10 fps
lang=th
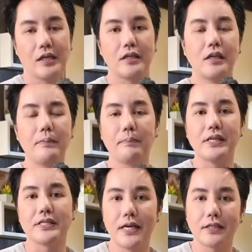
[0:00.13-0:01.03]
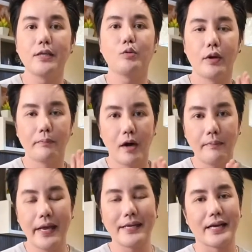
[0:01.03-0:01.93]
ทีนี้ปีเสี้ยที่ควรมอ
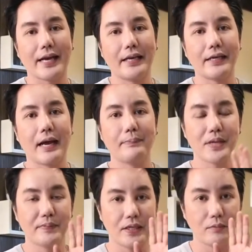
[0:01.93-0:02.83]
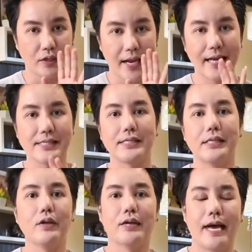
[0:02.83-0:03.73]
บให้แก่กันนะครับจะมีทั้งหมด5สี
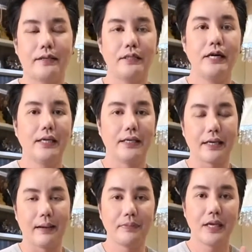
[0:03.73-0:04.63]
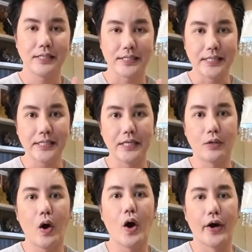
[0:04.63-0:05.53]
ด้วยกันนะครับสีเขี
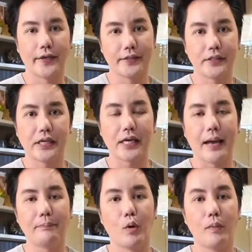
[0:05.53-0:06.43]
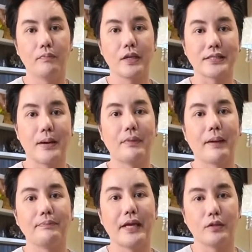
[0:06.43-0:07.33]
ยวอ่อนนะครับผมสำห
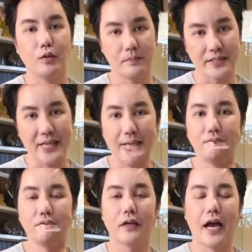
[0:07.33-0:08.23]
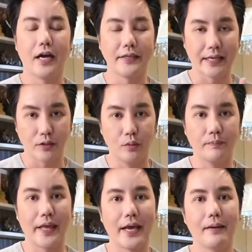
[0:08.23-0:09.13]
รับเด็กหนุ่มสาวเด็กหนุ่ม
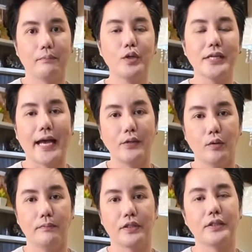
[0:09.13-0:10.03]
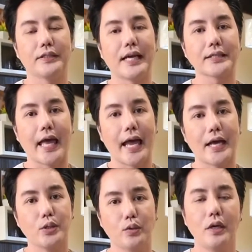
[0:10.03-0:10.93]
นะฮะผู้ชายหนุ่มคือตั้งแต่
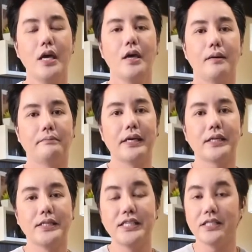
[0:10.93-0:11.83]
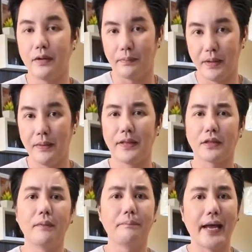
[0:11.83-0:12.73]
อายุไม่เกิน21ปีเป็น
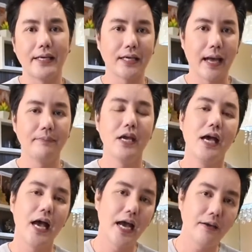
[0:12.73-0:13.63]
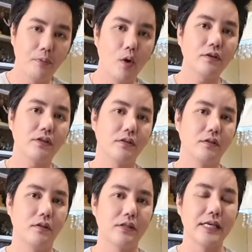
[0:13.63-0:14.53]
ต้นไปนะครับให้พก
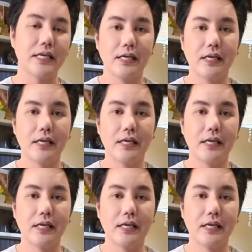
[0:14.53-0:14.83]
สี